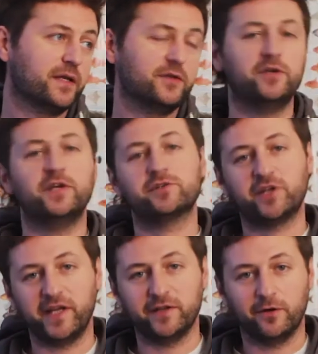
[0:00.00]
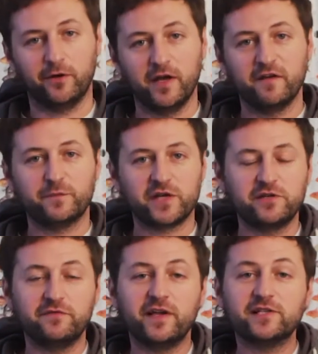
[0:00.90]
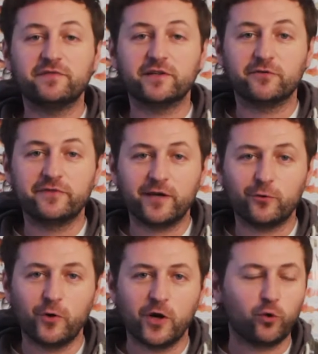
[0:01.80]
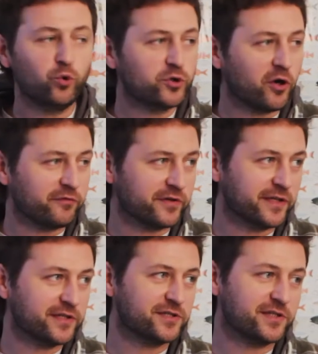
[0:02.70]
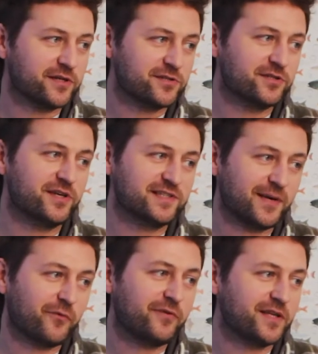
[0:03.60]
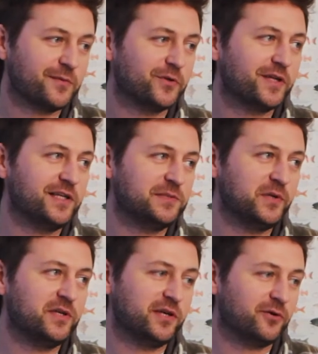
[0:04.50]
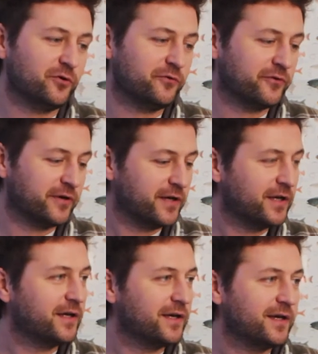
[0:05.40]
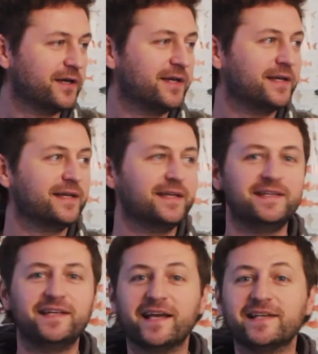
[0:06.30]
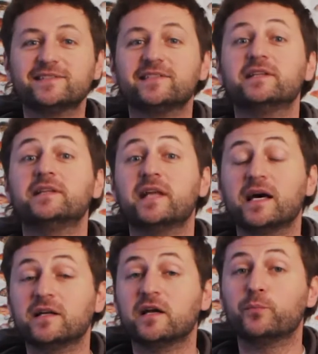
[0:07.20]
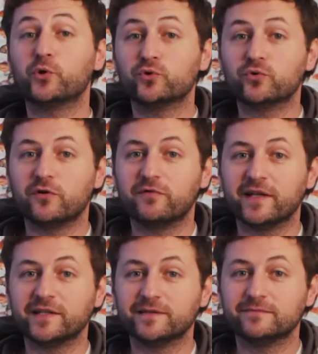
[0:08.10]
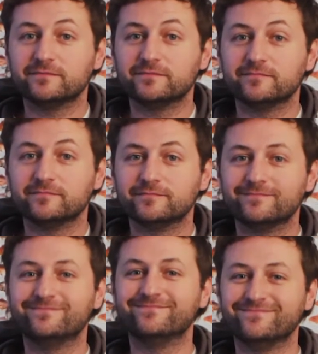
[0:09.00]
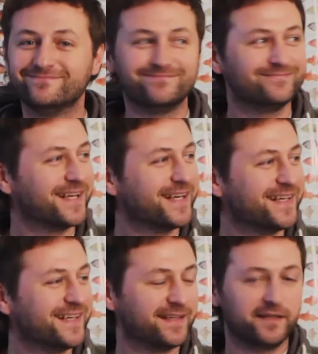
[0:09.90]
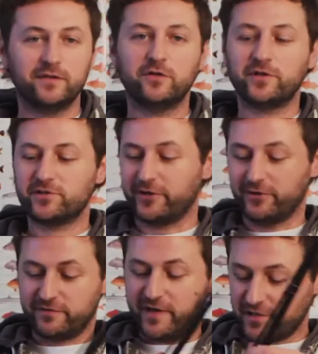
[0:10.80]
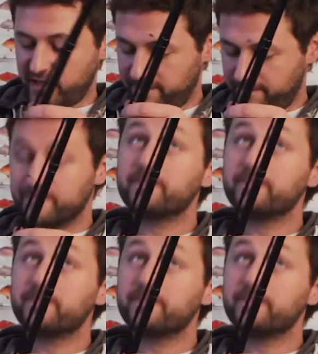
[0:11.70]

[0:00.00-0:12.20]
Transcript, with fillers: No i jeszcze jedno. W przeciwieństwie do wielu kultowych czy też niesamowitych modeli spinningów, jest nadal produkowany. Hmm. No to jeszcze go zważę.